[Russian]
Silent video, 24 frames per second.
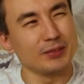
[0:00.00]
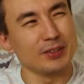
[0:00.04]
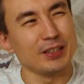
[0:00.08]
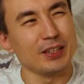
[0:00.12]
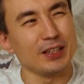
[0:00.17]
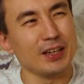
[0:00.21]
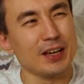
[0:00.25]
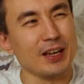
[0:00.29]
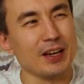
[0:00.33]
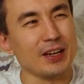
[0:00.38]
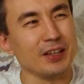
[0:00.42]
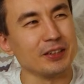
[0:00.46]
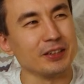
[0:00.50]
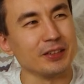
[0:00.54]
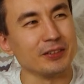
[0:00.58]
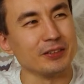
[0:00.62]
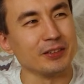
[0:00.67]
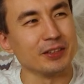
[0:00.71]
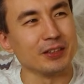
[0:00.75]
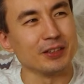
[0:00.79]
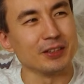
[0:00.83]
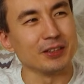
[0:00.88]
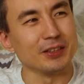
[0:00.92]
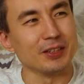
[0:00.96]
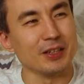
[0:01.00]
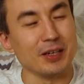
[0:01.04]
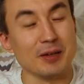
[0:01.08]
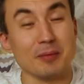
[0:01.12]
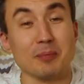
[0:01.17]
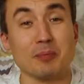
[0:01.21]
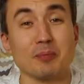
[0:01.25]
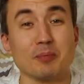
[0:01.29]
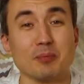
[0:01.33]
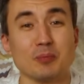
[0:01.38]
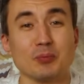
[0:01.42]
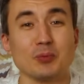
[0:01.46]
не горел, наверное,
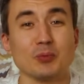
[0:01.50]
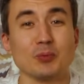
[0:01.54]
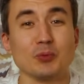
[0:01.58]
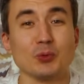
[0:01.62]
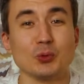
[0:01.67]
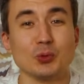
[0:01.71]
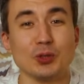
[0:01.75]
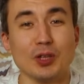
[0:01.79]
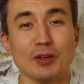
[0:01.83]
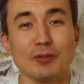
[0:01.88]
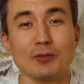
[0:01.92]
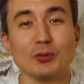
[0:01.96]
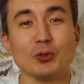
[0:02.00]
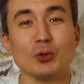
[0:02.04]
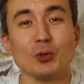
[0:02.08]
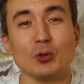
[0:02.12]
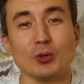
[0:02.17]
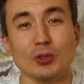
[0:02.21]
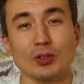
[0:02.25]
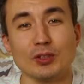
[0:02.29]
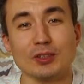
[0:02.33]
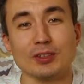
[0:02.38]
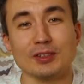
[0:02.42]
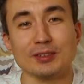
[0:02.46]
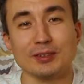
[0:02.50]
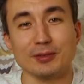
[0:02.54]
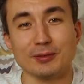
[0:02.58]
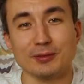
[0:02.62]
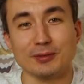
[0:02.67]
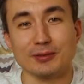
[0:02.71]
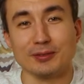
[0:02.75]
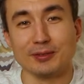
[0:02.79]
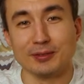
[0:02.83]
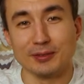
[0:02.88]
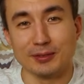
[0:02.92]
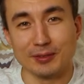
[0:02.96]
а ну, давно
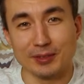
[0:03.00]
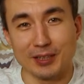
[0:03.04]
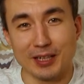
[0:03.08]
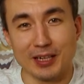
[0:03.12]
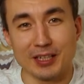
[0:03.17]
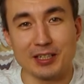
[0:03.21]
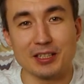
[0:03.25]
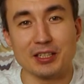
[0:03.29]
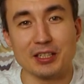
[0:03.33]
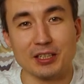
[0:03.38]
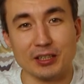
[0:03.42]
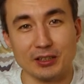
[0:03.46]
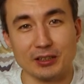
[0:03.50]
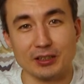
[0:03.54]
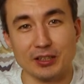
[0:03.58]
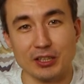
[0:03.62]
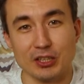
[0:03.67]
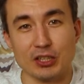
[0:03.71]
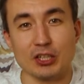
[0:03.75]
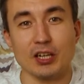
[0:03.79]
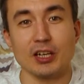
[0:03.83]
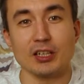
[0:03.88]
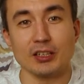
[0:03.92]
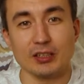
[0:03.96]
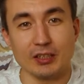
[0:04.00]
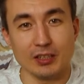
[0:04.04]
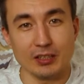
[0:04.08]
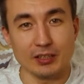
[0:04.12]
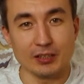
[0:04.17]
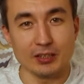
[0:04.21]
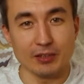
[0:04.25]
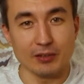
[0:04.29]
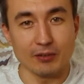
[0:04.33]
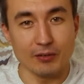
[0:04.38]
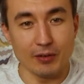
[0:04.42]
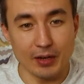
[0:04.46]
э, хотел начать
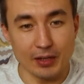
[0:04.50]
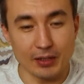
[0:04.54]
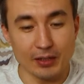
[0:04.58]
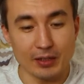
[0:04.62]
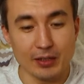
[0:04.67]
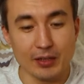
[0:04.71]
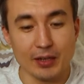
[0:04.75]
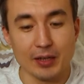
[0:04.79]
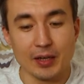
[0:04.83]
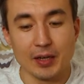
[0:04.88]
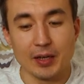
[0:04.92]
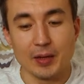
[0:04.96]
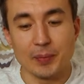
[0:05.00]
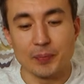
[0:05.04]
рисовать.